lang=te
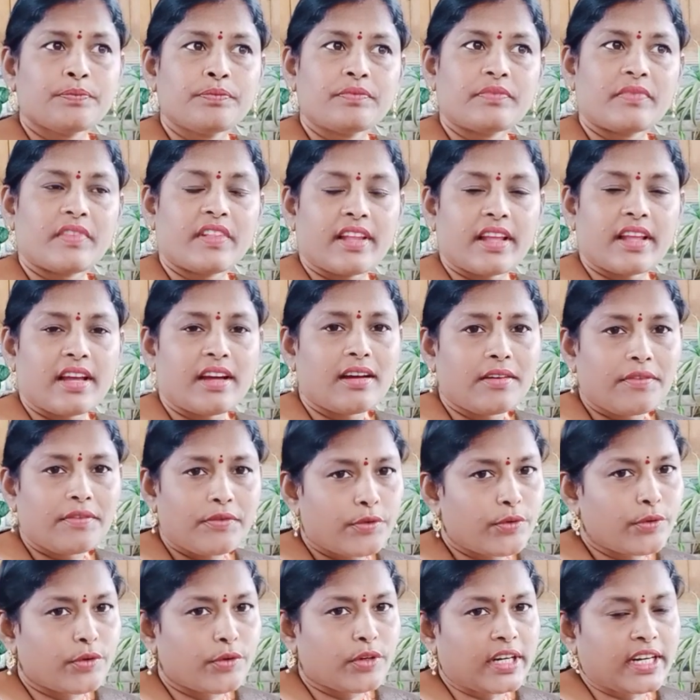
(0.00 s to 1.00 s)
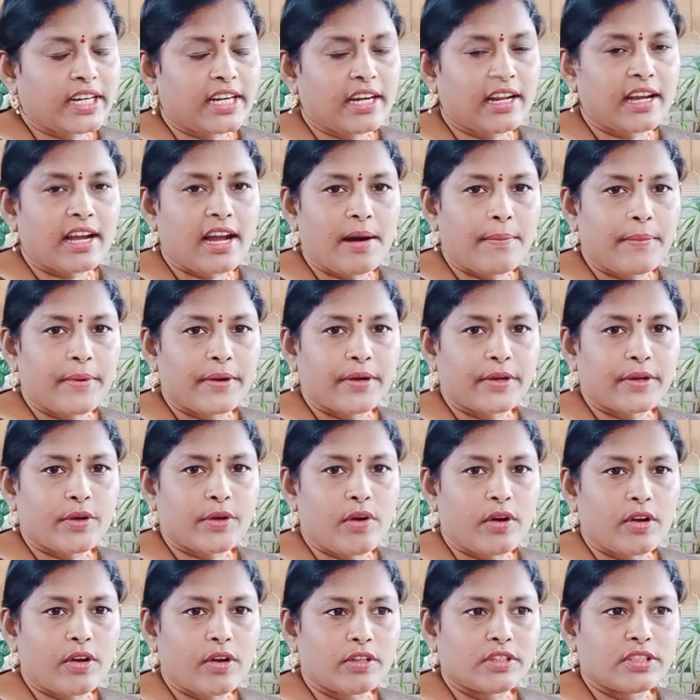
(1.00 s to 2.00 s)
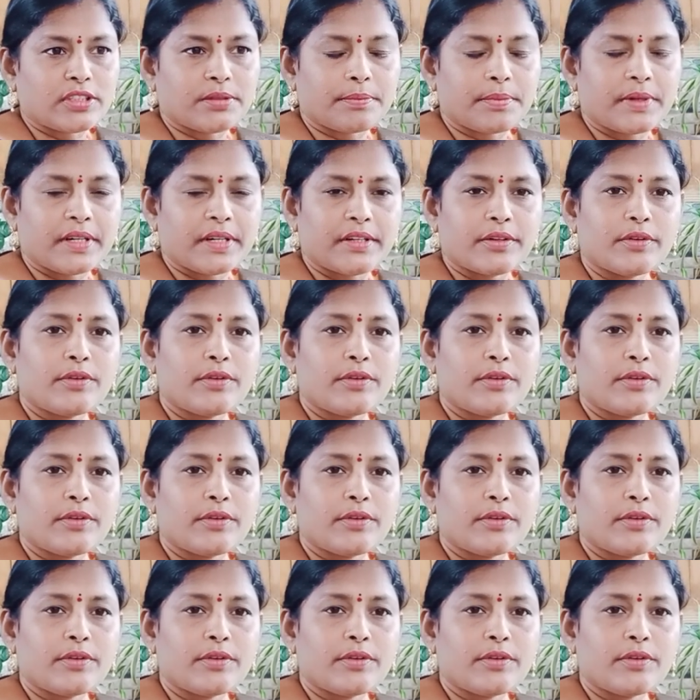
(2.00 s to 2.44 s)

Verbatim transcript: ఇంకా ఫ్రూట్ ఎట్లా కాపాడుకోవాలో చెప్పాను